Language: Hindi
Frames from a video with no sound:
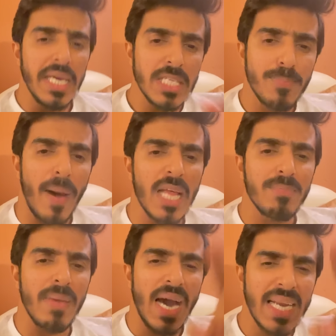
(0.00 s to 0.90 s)
इस बात
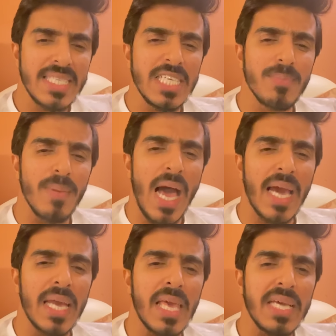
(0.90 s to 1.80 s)
में हर चीज में ला
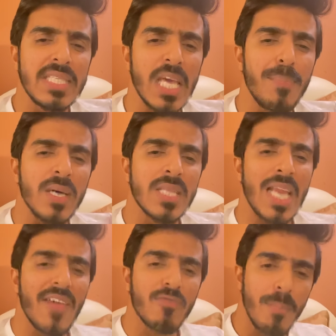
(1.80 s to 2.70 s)
करके किसी की पर्सनल
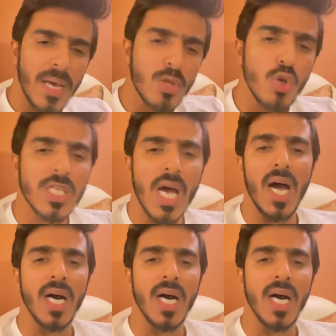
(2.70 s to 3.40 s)
लाइफ को मत घुसा